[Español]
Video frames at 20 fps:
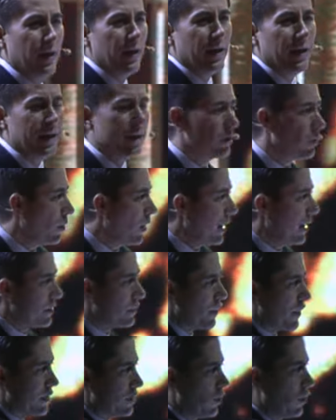y todas las
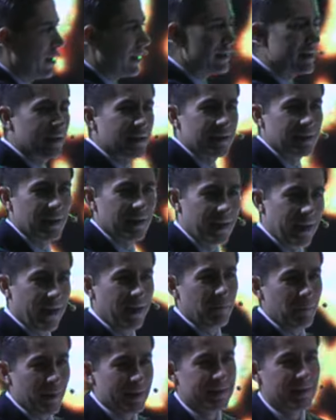personas que han
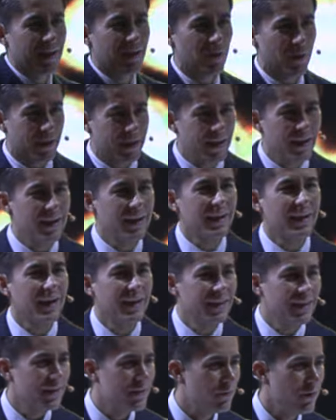pasado aquí, que han
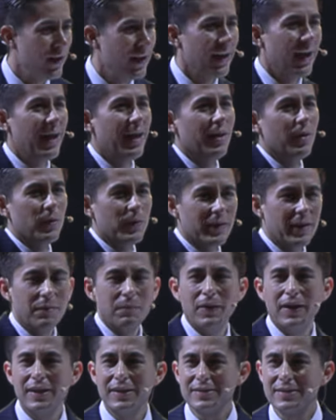desfilado y
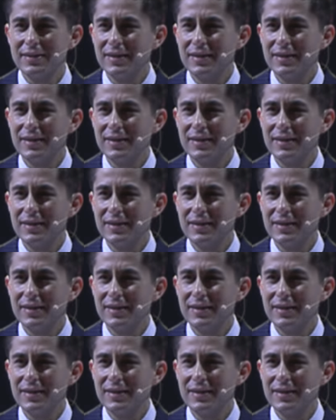demás,